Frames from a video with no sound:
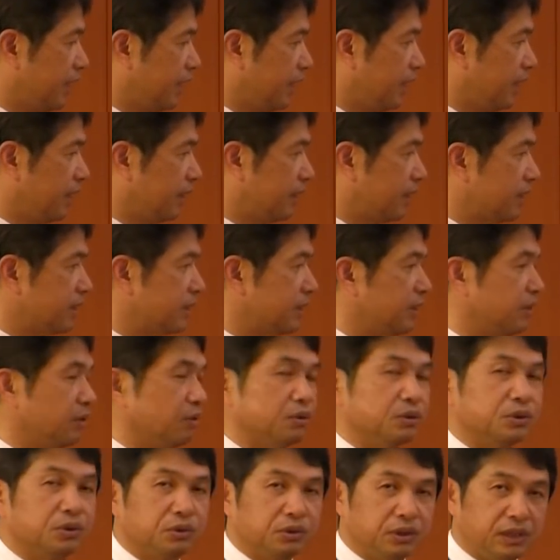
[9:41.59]
えー、感染の
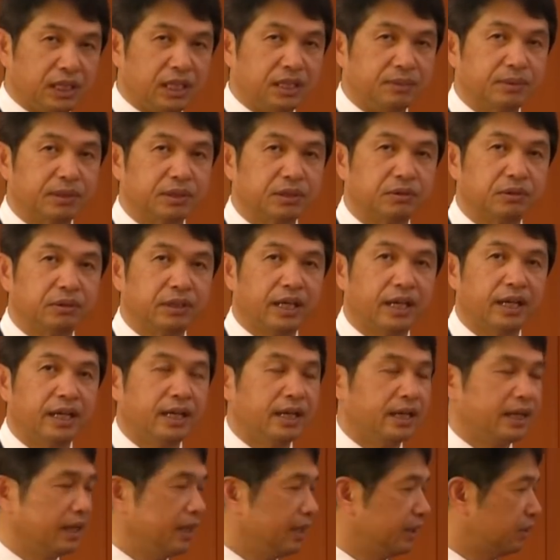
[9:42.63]
温床になりますので、
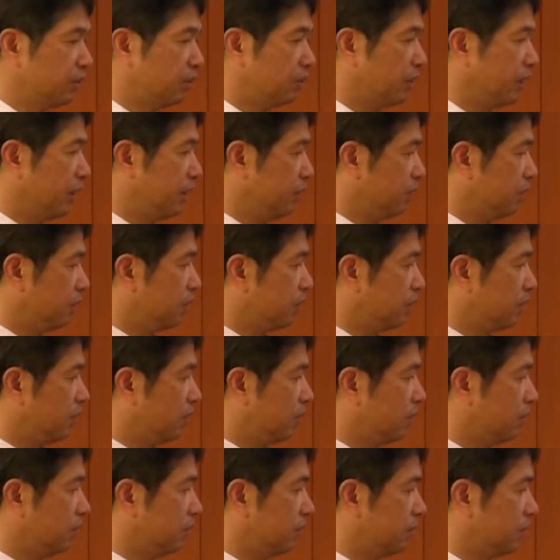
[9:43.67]
えー、そこへ
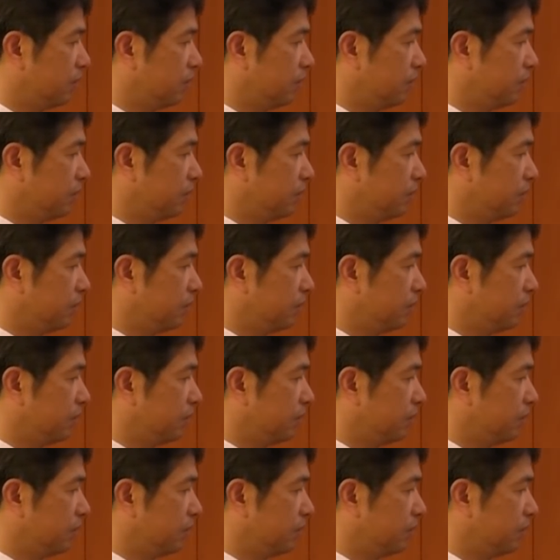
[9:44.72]
の